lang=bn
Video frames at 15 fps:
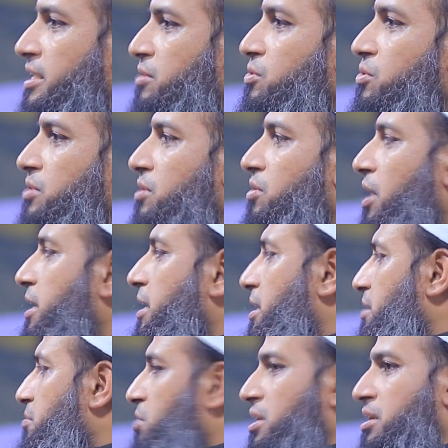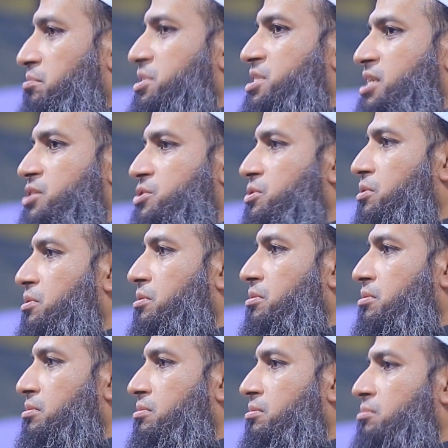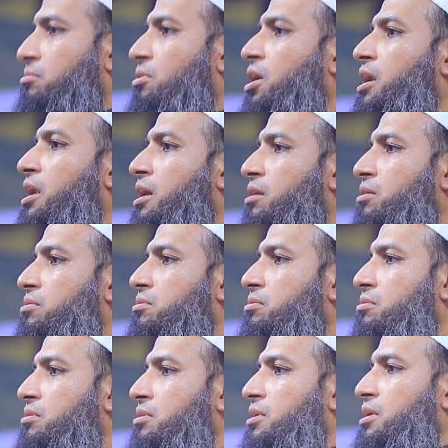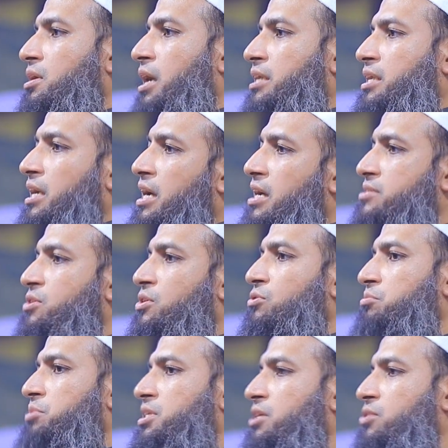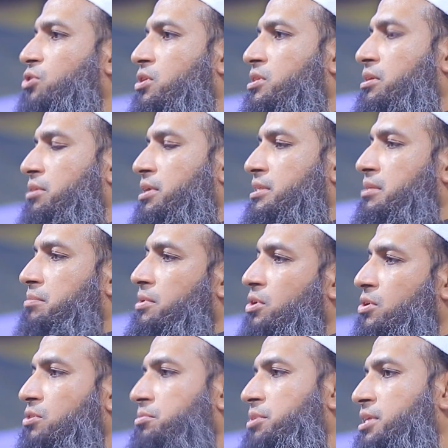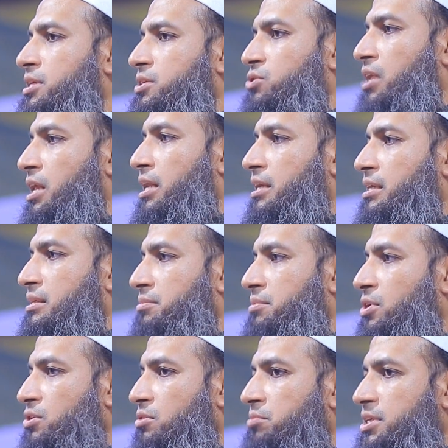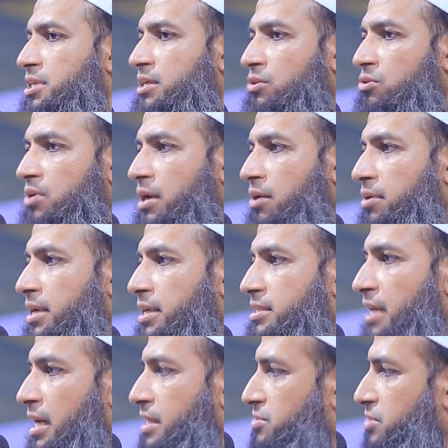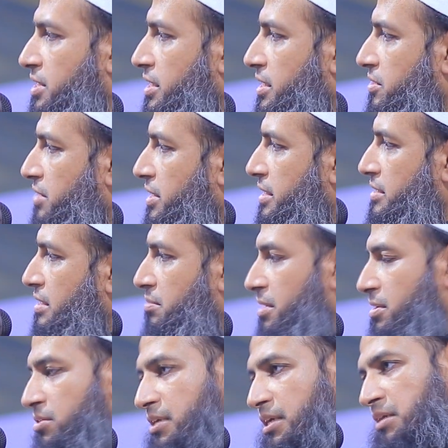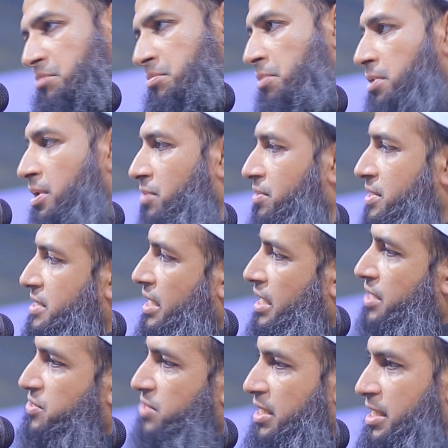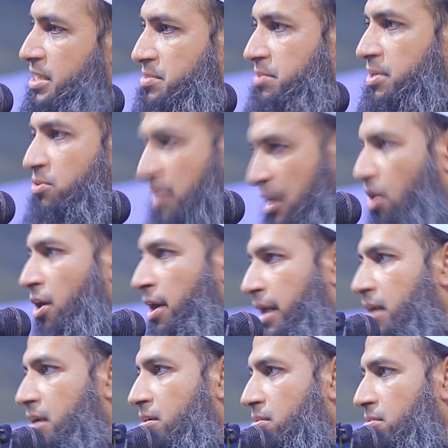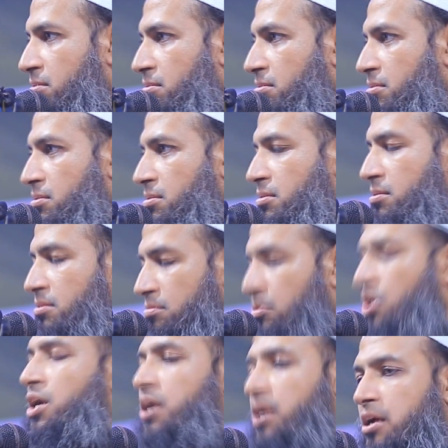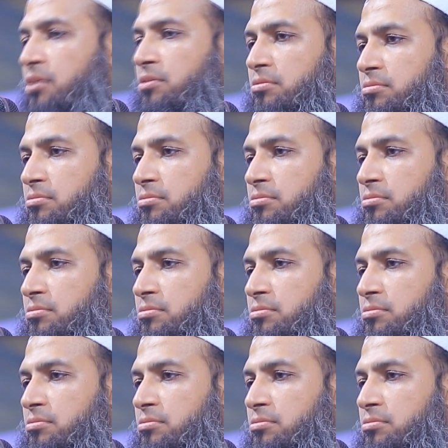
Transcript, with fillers: কি কোনোদিন হয় নাকি বলেন বিশ্বাস্য বলেন না কেন একটা গাছ অটোমেটিক তক্তা হয়ে যাবে অটোমেটিক জোড়া লেগে যাবে অটোমেটিক নৌকা হয়ে জাহাজ হয়ে রেডি হয়ে যাবে আর ওটাকে মাবানিফা চালায় চলে আসবে এগুলো হয় বলেন না কেন